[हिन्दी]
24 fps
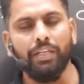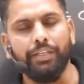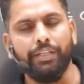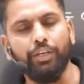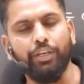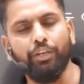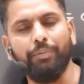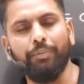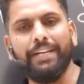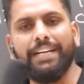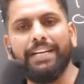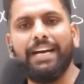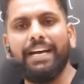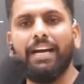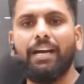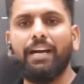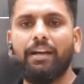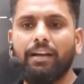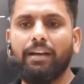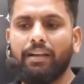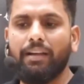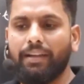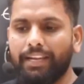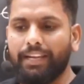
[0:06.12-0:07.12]
देखो बेटा
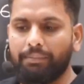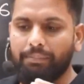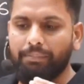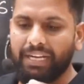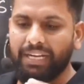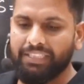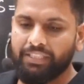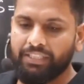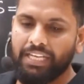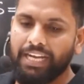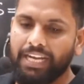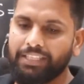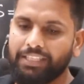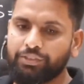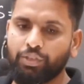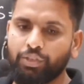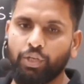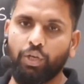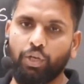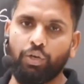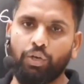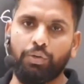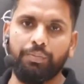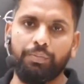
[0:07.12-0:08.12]
एक बात ध्यान
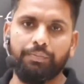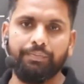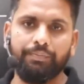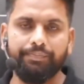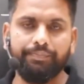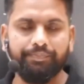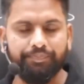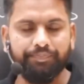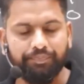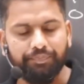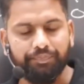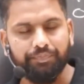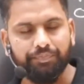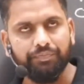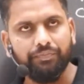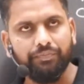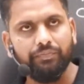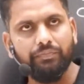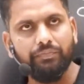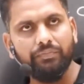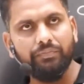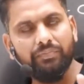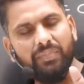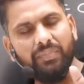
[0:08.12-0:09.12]
सुन लो
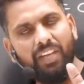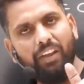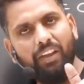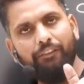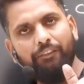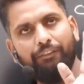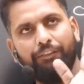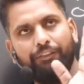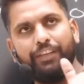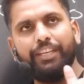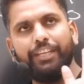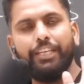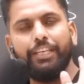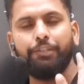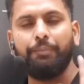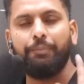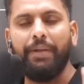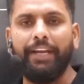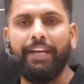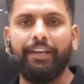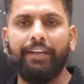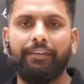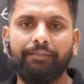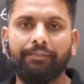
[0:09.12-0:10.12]
फिजिक्स
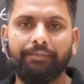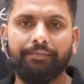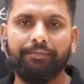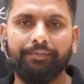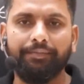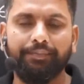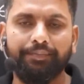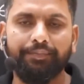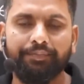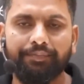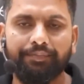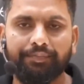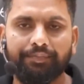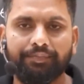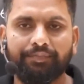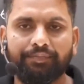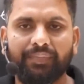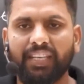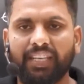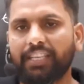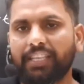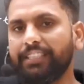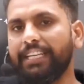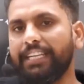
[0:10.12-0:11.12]
में
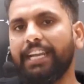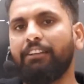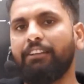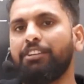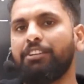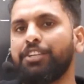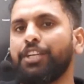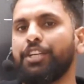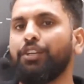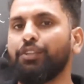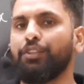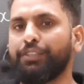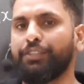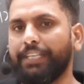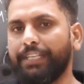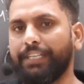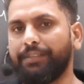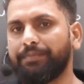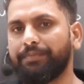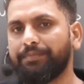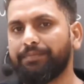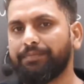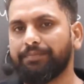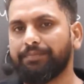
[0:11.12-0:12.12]
कितने क्वेश्चन होते
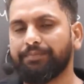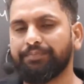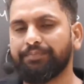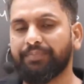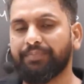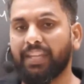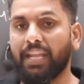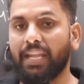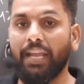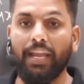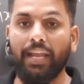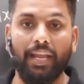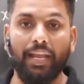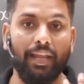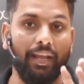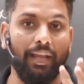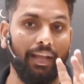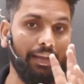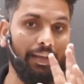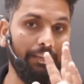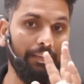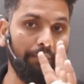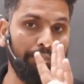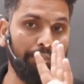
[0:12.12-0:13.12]
हैं
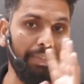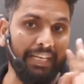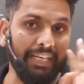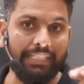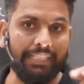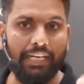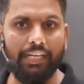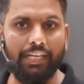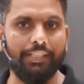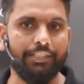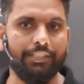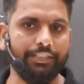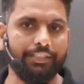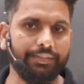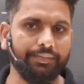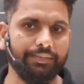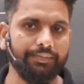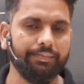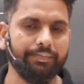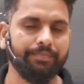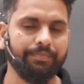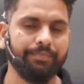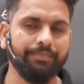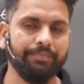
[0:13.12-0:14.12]
पैतालीस
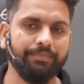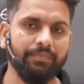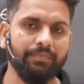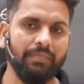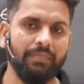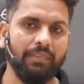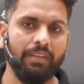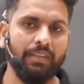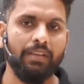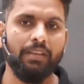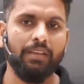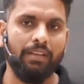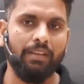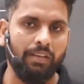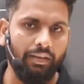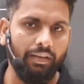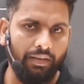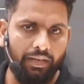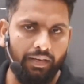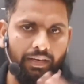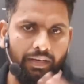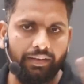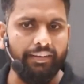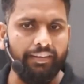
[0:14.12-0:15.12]

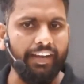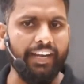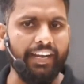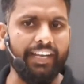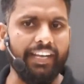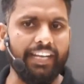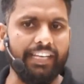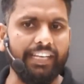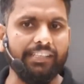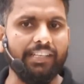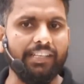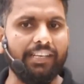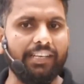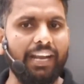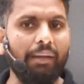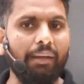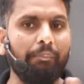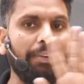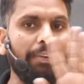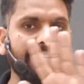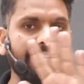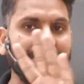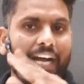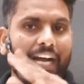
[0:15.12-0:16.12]
ट्रेंड क्या चल रहा है
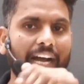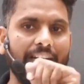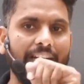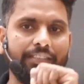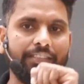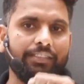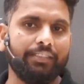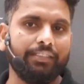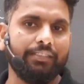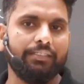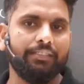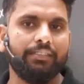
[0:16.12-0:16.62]
पचास